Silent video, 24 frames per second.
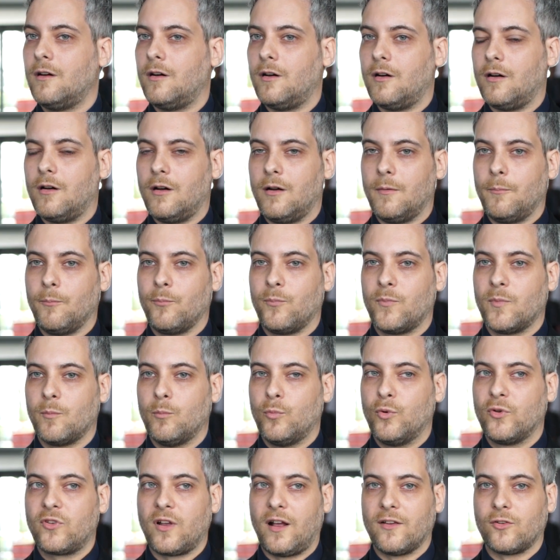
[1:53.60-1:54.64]
ähm,
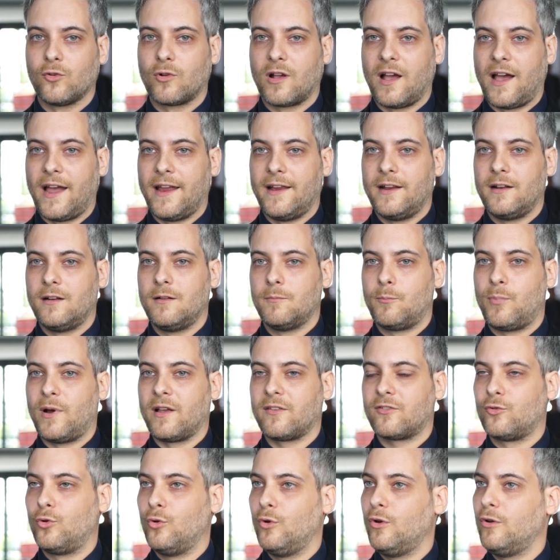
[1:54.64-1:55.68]
muss also keinen
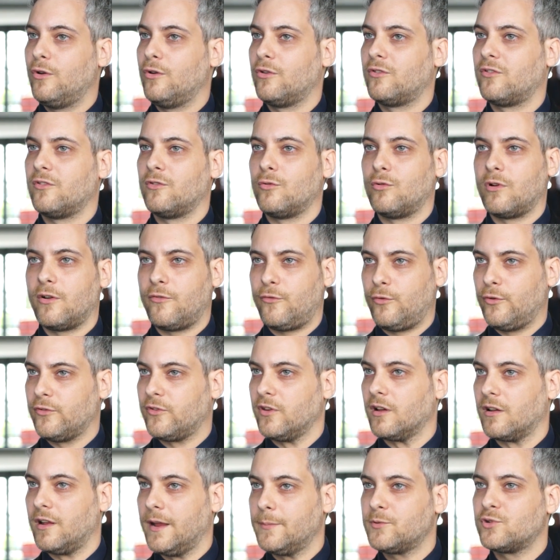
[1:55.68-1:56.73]
pastösen oder
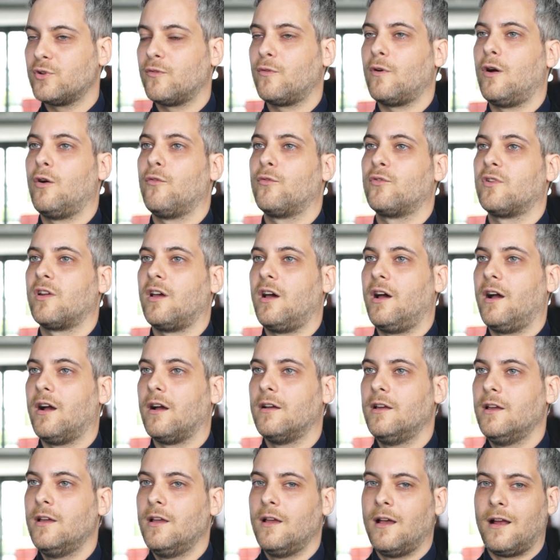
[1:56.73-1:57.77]
flüssigen Klebstoff
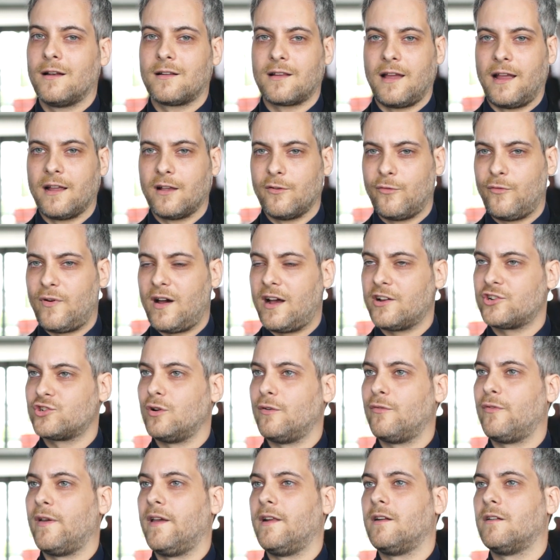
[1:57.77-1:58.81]
auftragen, kein
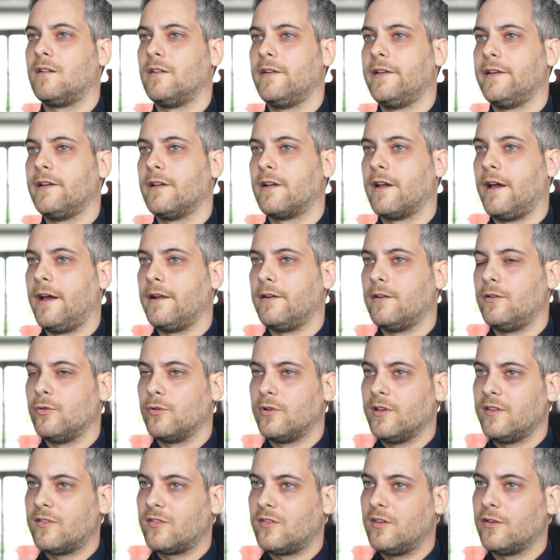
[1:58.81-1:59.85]
Gefahrstoffhandling, keine
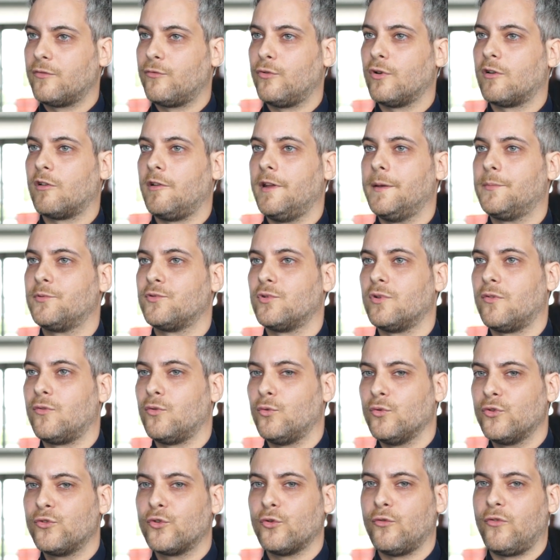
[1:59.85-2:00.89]
Logistik für Klebstoffe
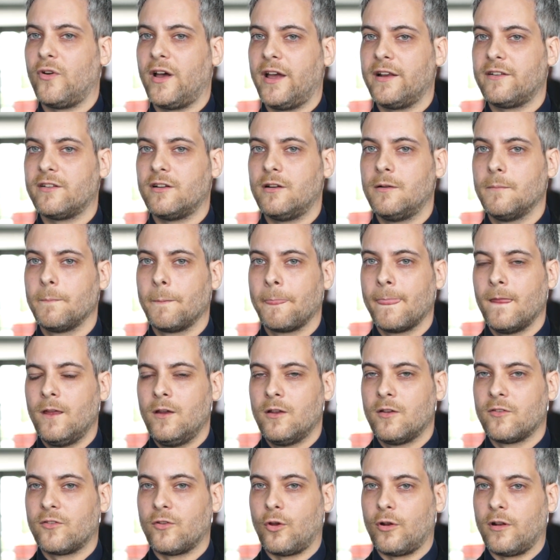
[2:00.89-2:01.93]
und so weiter,
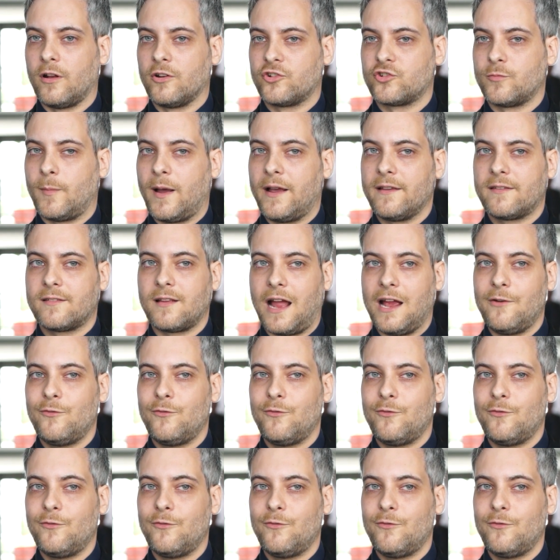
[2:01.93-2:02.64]
sondern schmeißt